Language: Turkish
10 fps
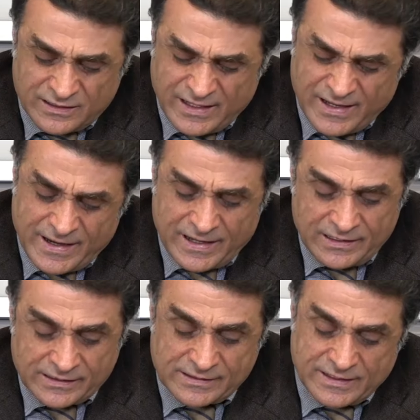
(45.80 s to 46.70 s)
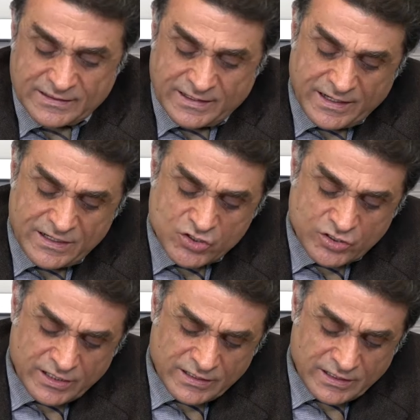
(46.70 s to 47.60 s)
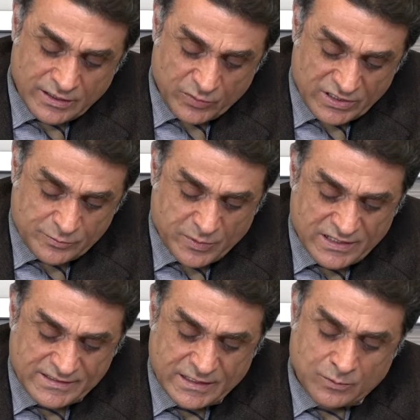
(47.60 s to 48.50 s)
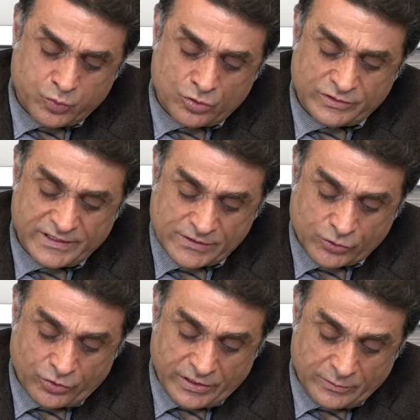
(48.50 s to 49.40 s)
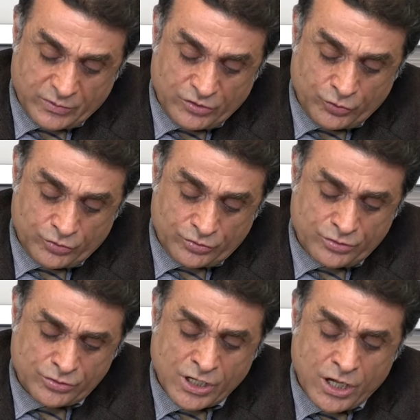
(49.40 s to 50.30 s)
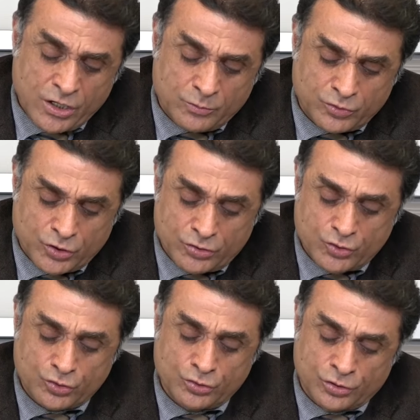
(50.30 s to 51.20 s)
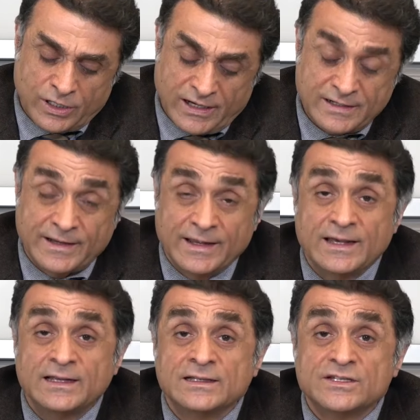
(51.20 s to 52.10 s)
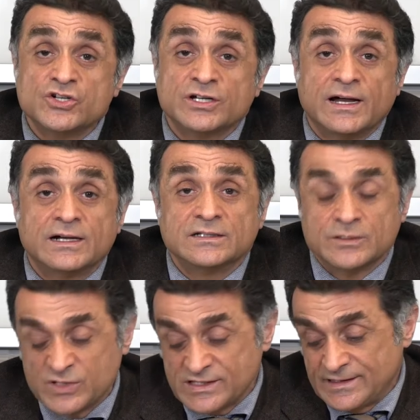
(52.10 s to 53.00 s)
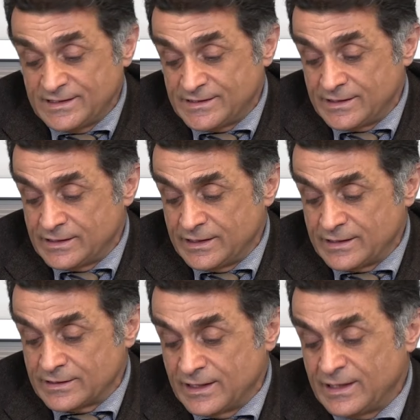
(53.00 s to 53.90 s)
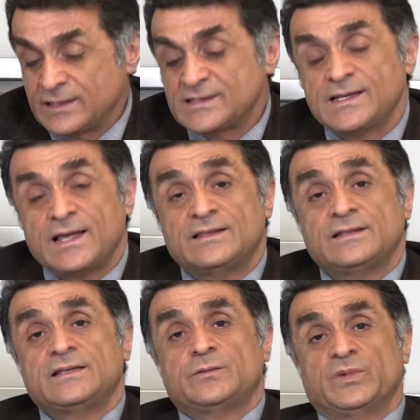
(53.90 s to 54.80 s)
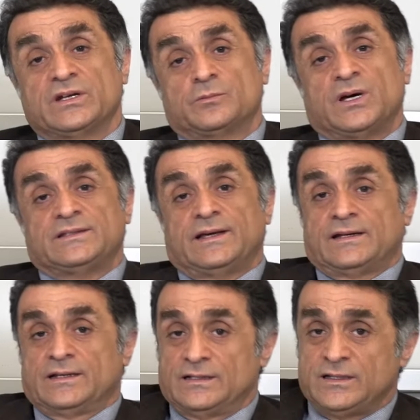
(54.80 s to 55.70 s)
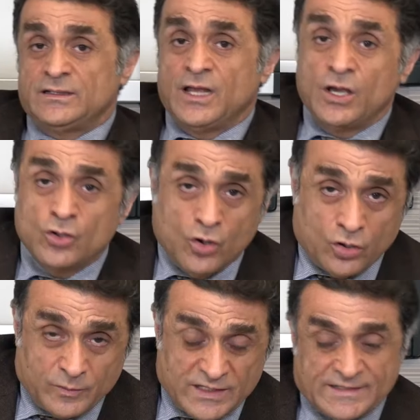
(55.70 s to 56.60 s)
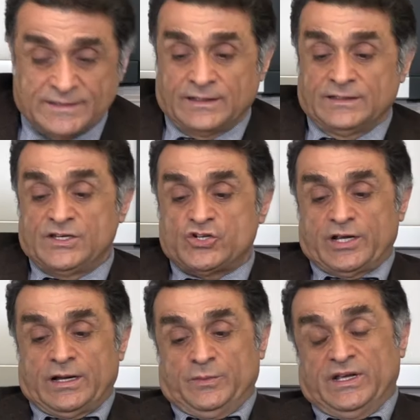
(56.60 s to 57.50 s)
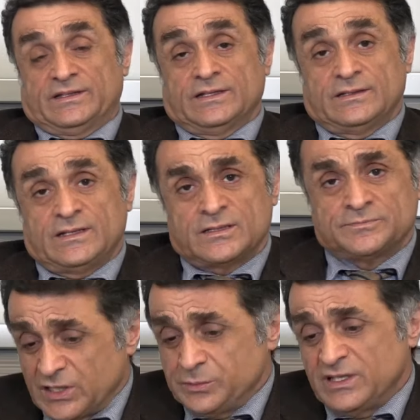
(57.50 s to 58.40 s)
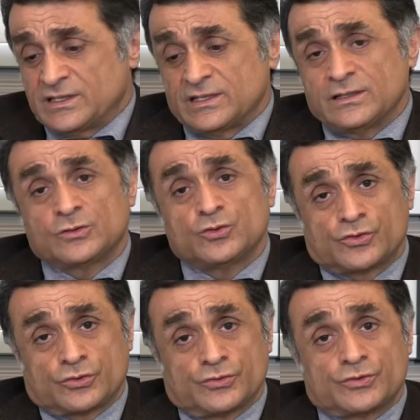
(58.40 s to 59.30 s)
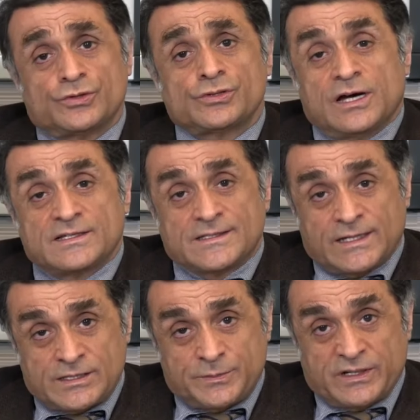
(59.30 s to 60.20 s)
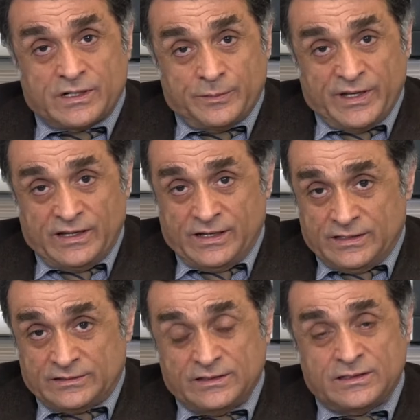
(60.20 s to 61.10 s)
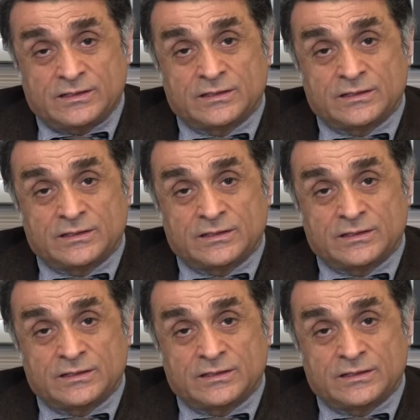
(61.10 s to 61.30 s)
Genellikle cage dediğimiz bazen protez koyabiliyoruz. Bu Şu araya çıkardığımız diskin yerine sentetik bir materyalin konmasını içermektedir. Tabii ki kuşkusuz hassas bir ameliyattır